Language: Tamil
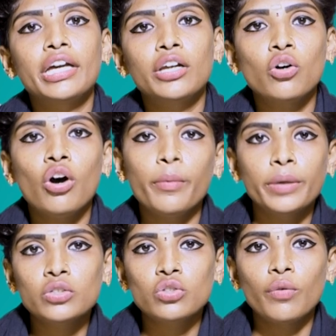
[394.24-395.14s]
இங்க இருக்கோம்
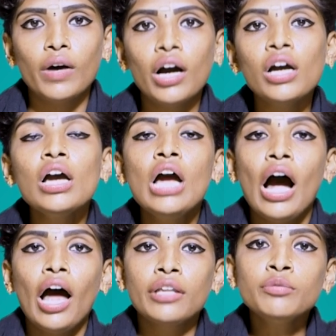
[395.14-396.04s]
அப்படின்னு சொல்லுவாங்க
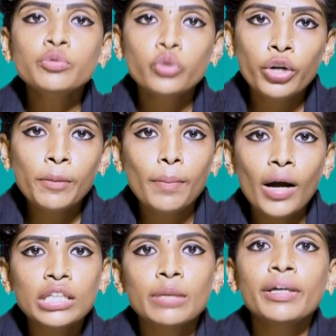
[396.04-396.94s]
அதுவும்
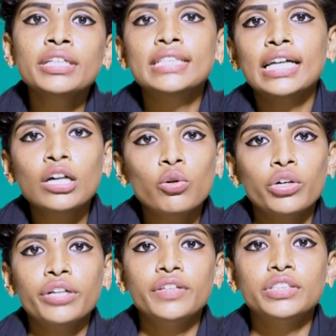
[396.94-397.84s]
குறிப்பா இந்த மாதிரி ஸ்டிக்கர்
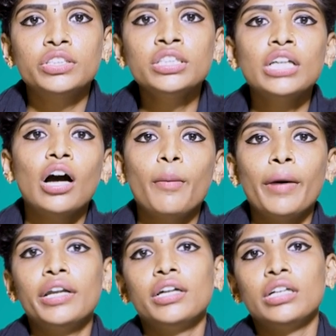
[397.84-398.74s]
ஒட்டி வச்சுட்டு நாங்க
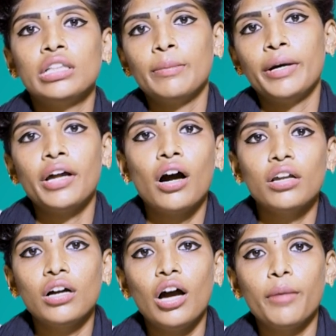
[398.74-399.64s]
பாரு இந்த மாதிரி
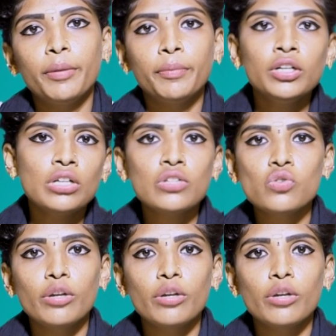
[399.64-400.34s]
ஆளுங்க அப்படி இப்படின்லாம்